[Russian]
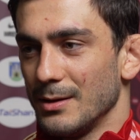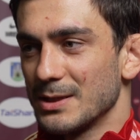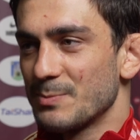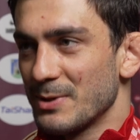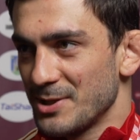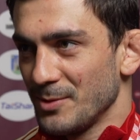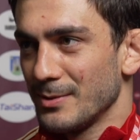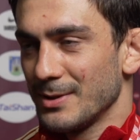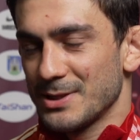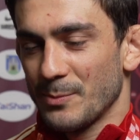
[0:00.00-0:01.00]
Э,
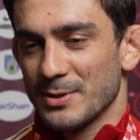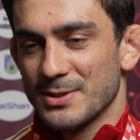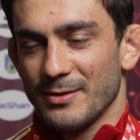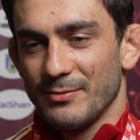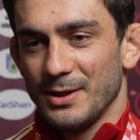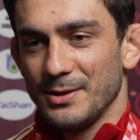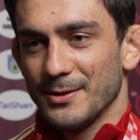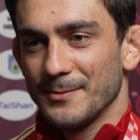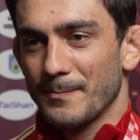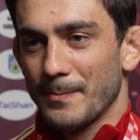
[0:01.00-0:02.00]
спасибо за
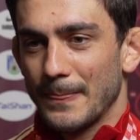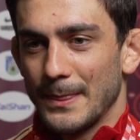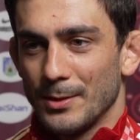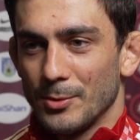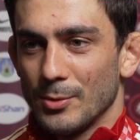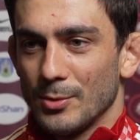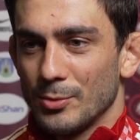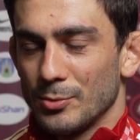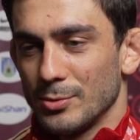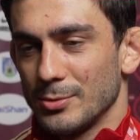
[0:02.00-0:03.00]
поздравление.
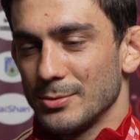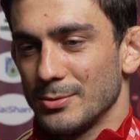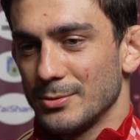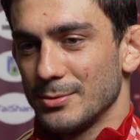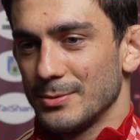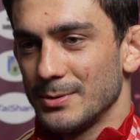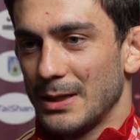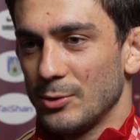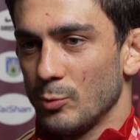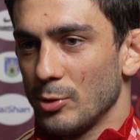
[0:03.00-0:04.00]
Э,
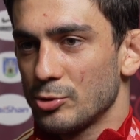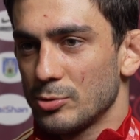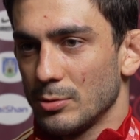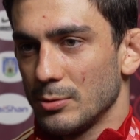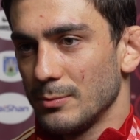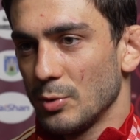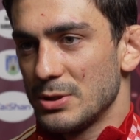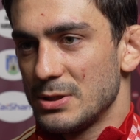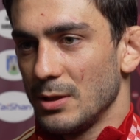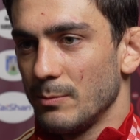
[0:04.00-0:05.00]
я думаю, что мой
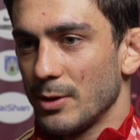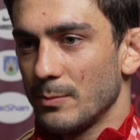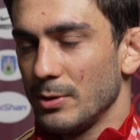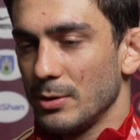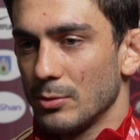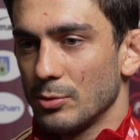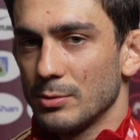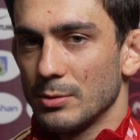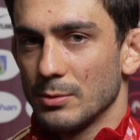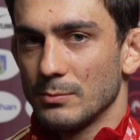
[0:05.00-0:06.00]
стиль борьбы,
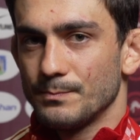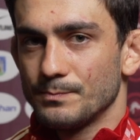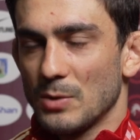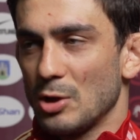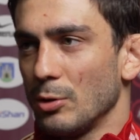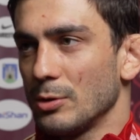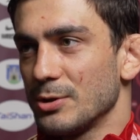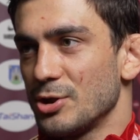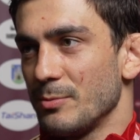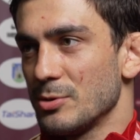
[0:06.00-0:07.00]
он не
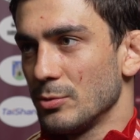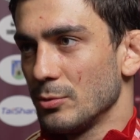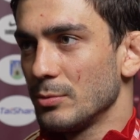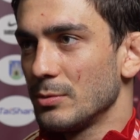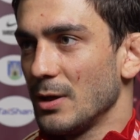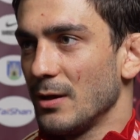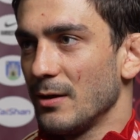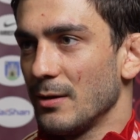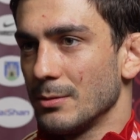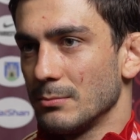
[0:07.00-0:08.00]
только Чамиза, но
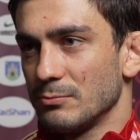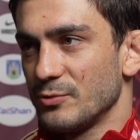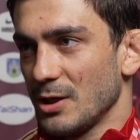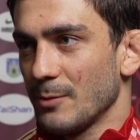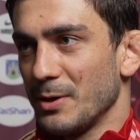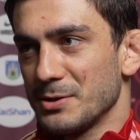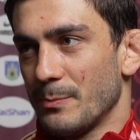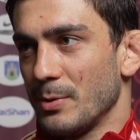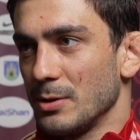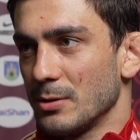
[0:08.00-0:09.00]
для всех моих
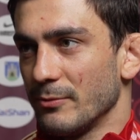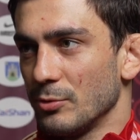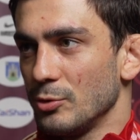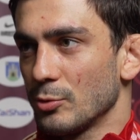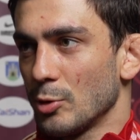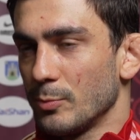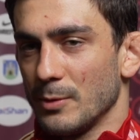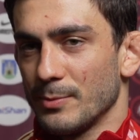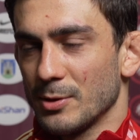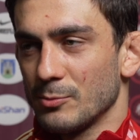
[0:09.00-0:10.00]
соперников он
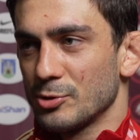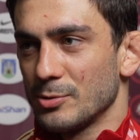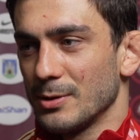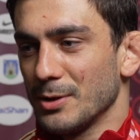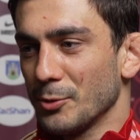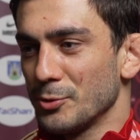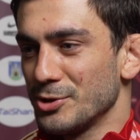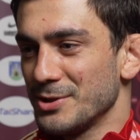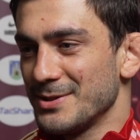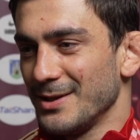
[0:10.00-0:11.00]
неудобный, потому что
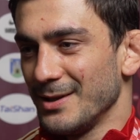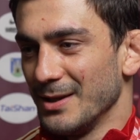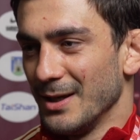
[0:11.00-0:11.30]
атакующий стиль,